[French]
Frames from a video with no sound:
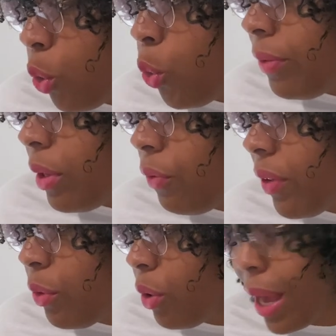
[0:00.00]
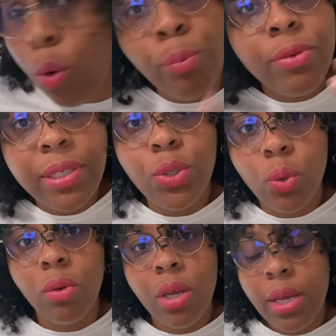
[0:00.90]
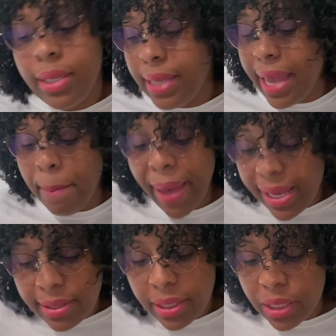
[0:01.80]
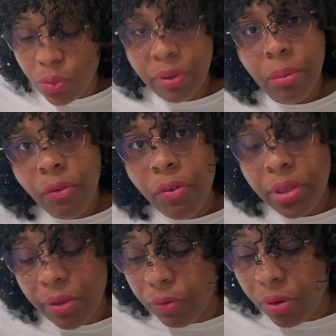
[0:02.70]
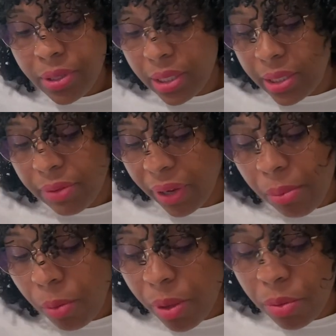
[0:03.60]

côté, au fait, la composition. Ça, y a pas à dire. Ils ont vraiment fait un effort. C'est vraiment bien.